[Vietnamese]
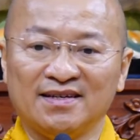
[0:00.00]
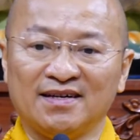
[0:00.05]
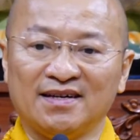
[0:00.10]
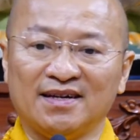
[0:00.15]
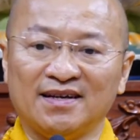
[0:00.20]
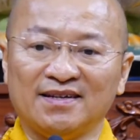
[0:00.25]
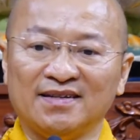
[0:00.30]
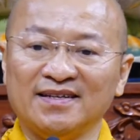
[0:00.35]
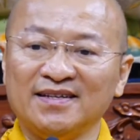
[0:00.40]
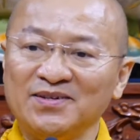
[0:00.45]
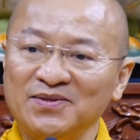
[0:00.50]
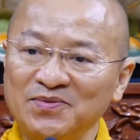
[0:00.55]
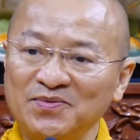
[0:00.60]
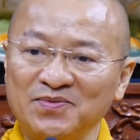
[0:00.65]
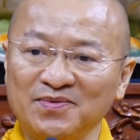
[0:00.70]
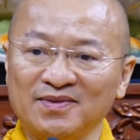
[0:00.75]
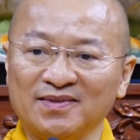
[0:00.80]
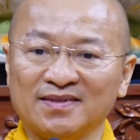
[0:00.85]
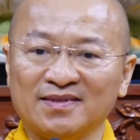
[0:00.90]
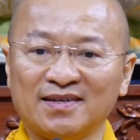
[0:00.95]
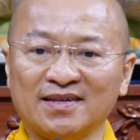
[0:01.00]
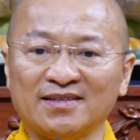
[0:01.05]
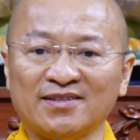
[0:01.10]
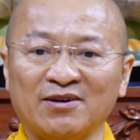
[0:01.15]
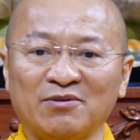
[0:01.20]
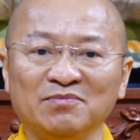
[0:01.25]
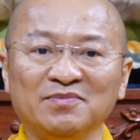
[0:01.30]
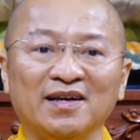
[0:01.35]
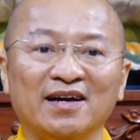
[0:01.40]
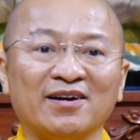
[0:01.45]
nếu cái
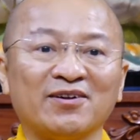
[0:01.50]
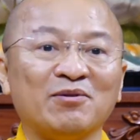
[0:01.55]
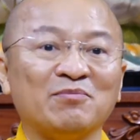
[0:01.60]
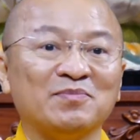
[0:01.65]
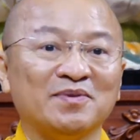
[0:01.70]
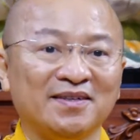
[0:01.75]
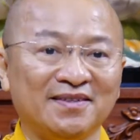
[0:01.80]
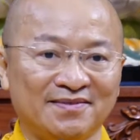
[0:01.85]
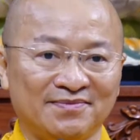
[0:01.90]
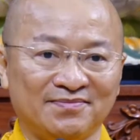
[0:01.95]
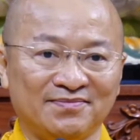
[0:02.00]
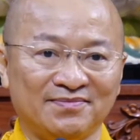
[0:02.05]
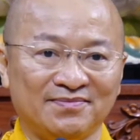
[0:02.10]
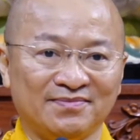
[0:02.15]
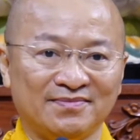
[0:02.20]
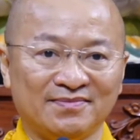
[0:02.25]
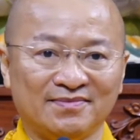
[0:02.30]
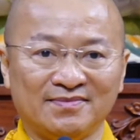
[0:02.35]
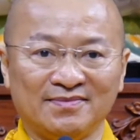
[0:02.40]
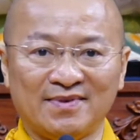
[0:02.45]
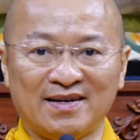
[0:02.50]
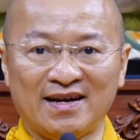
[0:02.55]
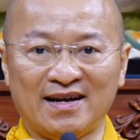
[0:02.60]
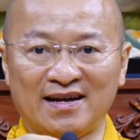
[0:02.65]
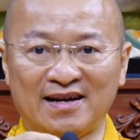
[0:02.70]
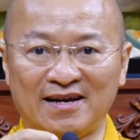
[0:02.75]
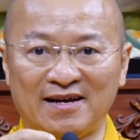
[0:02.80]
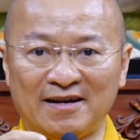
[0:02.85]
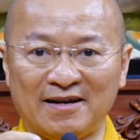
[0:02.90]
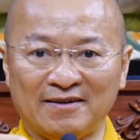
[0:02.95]
tổng thể công đức
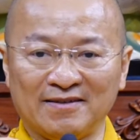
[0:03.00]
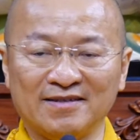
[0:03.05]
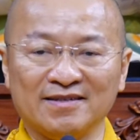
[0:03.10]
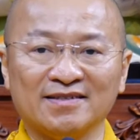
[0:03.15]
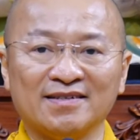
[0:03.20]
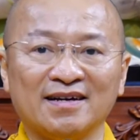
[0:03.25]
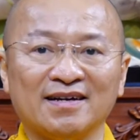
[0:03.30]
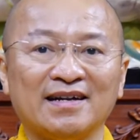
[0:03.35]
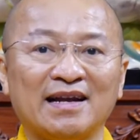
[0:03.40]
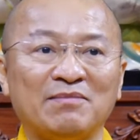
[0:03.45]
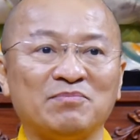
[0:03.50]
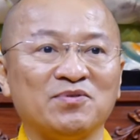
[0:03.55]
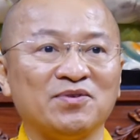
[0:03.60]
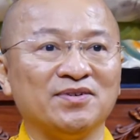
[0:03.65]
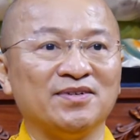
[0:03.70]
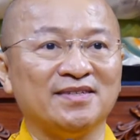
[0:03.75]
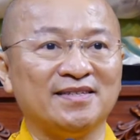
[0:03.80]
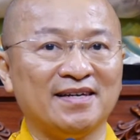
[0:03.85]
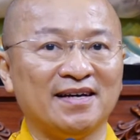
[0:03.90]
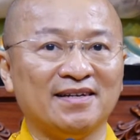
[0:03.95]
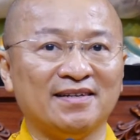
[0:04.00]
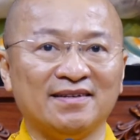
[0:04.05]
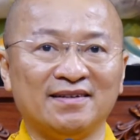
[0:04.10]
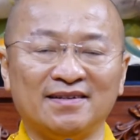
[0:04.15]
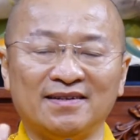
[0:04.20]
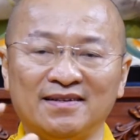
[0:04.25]
mà người thân làm cho người chết